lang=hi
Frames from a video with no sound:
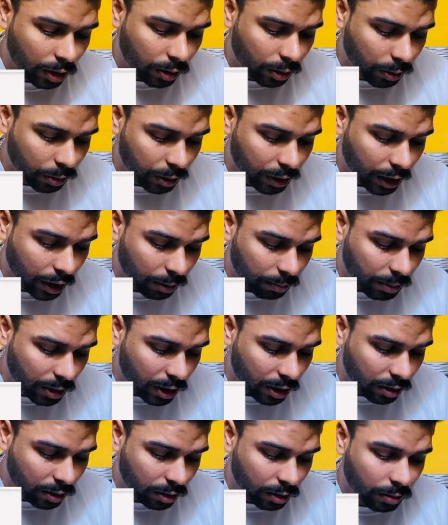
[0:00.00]

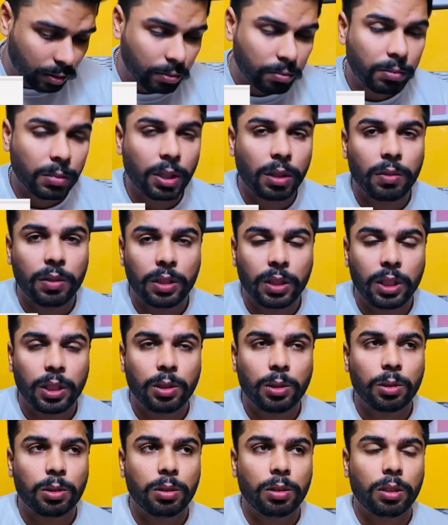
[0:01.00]
2020 मतलब इनकी
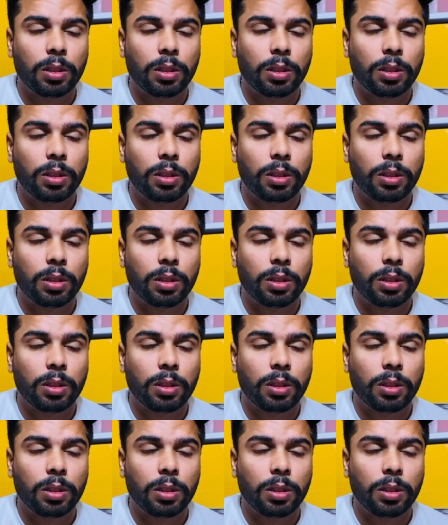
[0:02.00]
जो